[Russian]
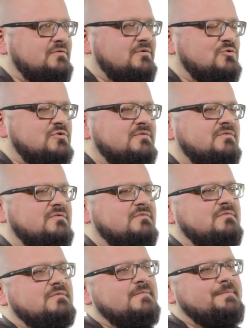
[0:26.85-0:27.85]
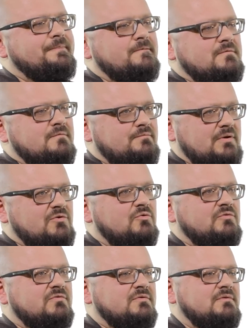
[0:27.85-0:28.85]
Сейчас эм,
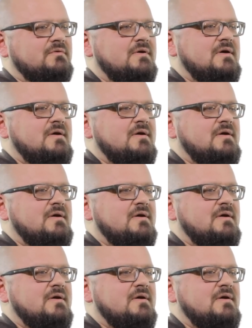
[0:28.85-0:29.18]
придется